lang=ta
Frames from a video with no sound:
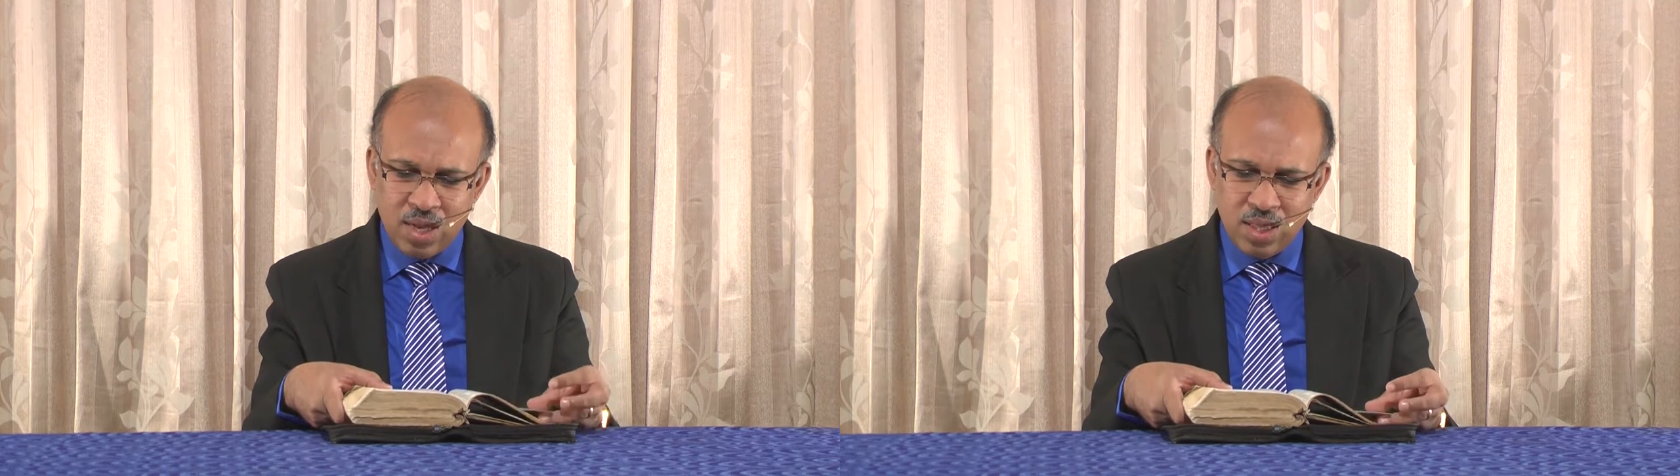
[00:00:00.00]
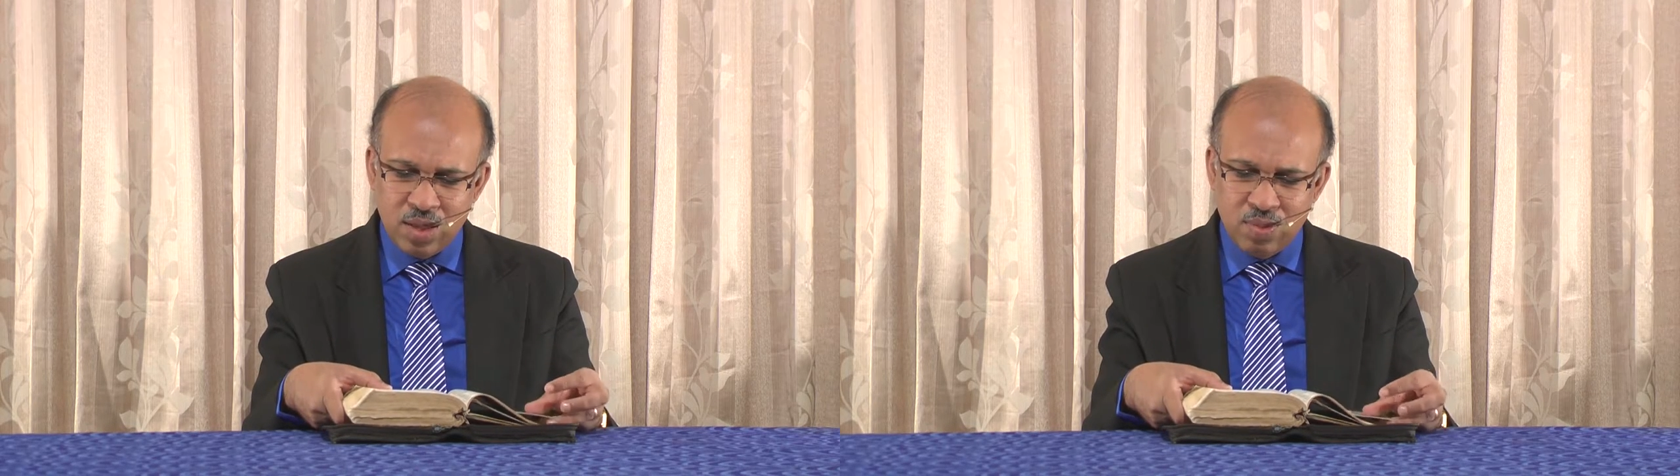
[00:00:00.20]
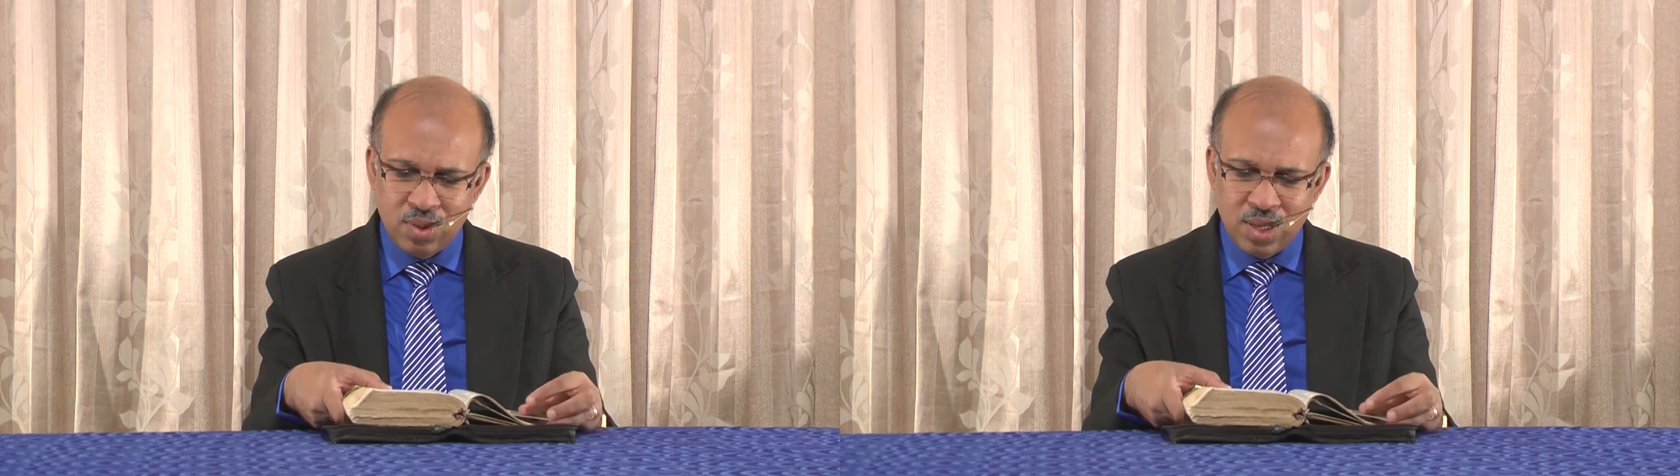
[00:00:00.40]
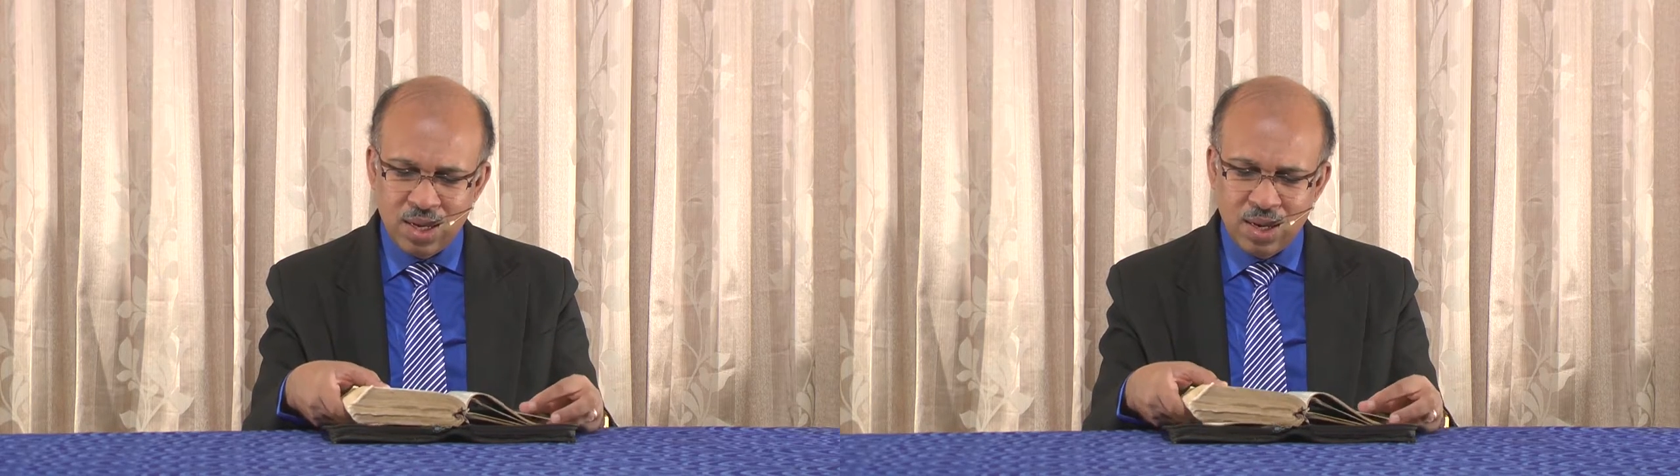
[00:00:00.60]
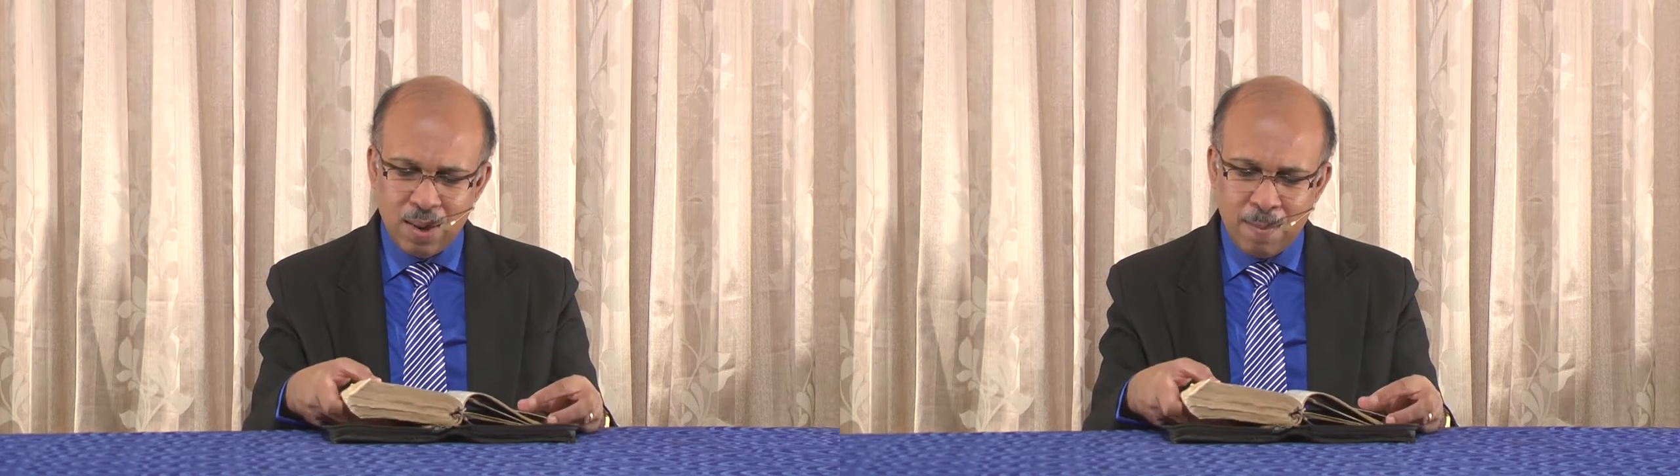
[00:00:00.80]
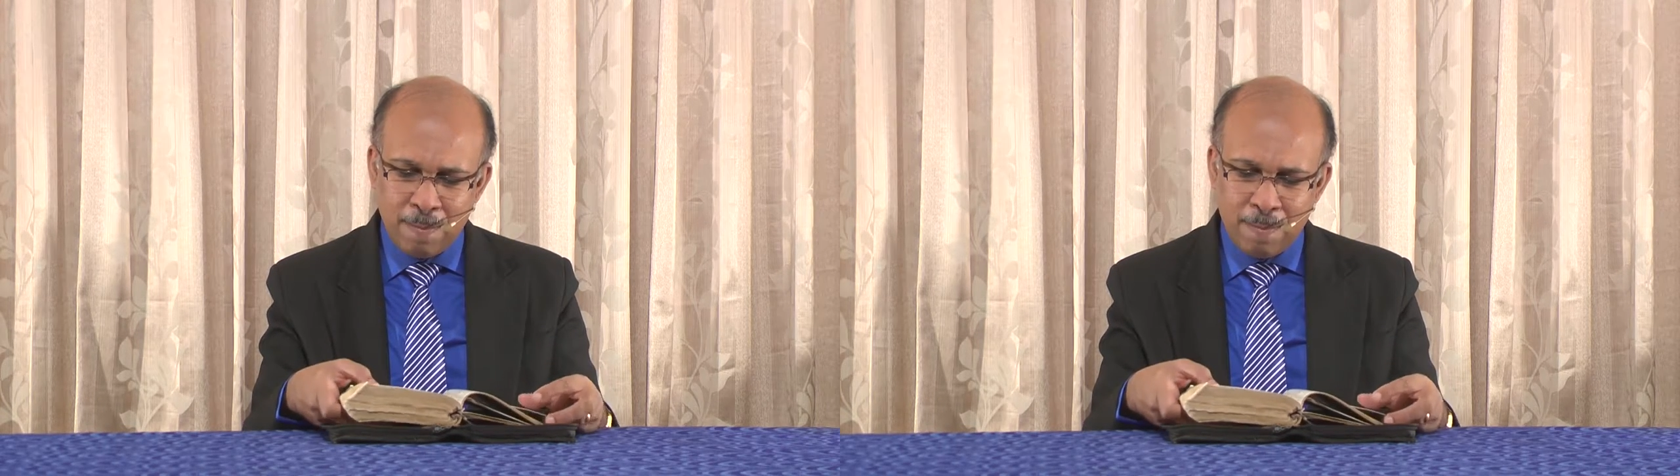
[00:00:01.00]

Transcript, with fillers: ஐந்து முதல்